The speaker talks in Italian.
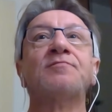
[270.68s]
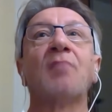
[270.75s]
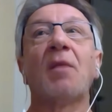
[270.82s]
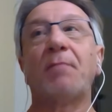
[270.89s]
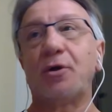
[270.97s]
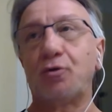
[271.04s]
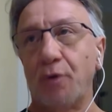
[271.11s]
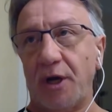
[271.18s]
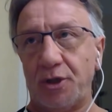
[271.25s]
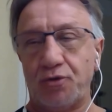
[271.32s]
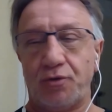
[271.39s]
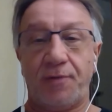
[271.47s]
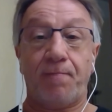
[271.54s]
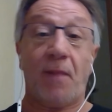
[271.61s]
Per due
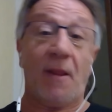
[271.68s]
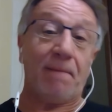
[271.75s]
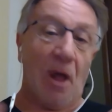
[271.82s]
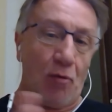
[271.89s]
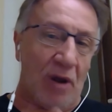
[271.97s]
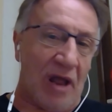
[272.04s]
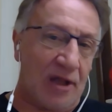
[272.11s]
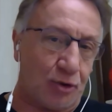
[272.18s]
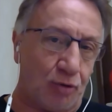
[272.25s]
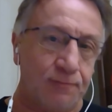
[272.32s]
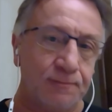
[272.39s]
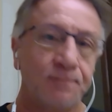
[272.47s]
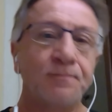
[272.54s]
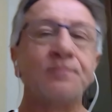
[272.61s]
ragioni. Da un
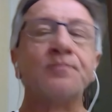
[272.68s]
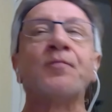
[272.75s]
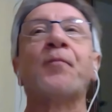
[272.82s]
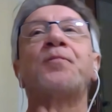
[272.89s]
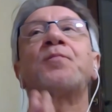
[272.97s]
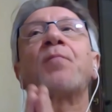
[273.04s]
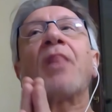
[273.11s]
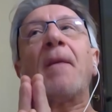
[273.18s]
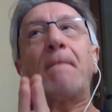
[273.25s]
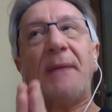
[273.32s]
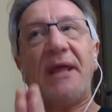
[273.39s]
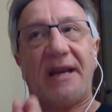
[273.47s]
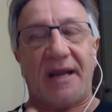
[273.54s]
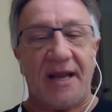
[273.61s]
lato,
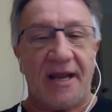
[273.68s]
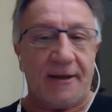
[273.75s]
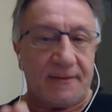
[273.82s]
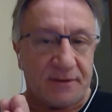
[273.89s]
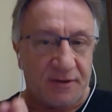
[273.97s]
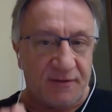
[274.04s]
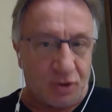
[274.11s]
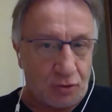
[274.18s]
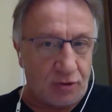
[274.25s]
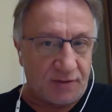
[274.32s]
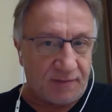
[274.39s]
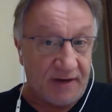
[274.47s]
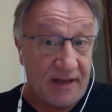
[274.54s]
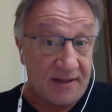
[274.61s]
perché ci sono
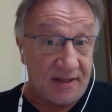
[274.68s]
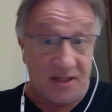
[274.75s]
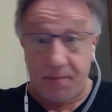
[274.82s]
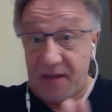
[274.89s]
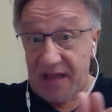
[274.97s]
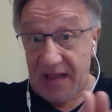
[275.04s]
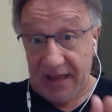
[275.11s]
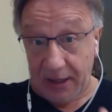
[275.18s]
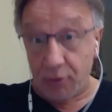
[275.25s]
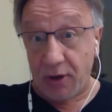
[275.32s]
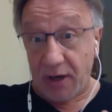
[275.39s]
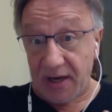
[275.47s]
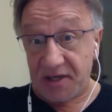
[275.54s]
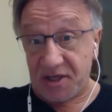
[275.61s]
sbagliati esempi e credo
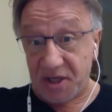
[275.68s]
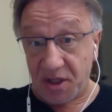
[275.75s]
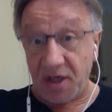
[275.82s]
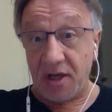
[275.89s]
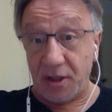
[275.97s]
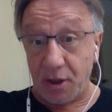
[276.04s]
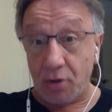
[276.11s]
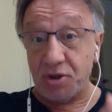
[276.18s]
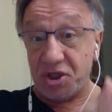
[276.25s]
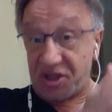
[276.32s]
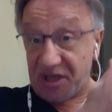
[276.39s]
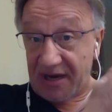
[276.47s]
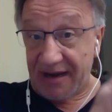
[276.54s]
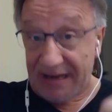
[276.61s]
che l'Argentina di oggi
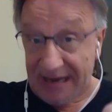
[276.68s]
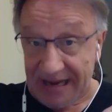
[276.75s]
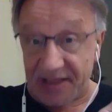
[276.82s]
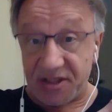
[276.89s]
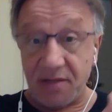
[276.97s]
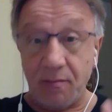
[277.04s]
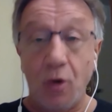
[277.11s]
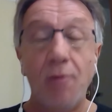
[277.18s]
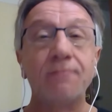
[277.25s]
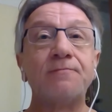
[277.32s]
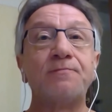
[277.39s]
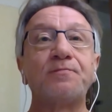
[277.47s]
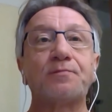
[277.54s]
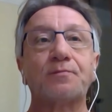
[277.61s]
sia l'ennesimo,
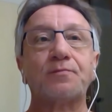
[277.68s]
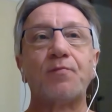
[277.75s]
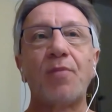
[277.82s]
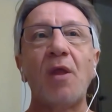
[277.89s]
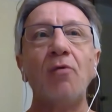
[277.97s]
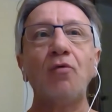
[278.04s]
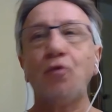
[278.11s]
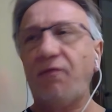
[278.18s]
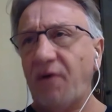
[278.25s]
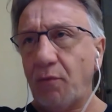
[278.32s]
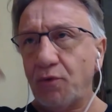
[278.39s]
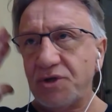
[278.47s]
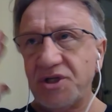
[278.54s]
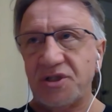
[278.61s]
uno
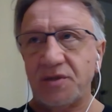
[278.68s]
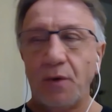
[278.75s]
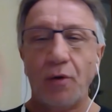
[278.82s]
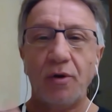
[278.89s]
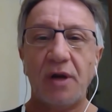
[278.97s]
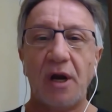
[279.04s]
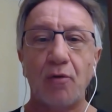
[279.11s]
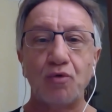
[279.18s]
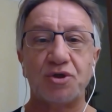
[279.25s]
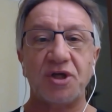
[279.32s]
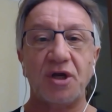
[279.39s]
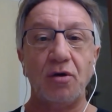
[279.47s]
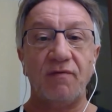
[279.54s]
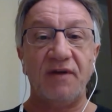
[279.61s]
famosissimo, quello della
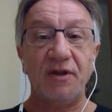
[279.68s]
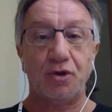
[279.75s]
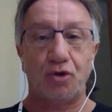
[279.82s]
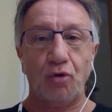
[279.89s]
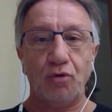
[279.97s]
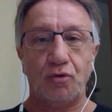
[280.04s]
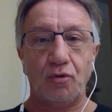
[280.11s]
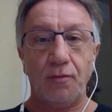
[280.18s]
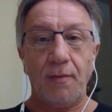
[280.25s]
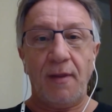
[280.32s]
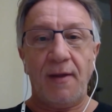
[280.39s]
Russia nel 98,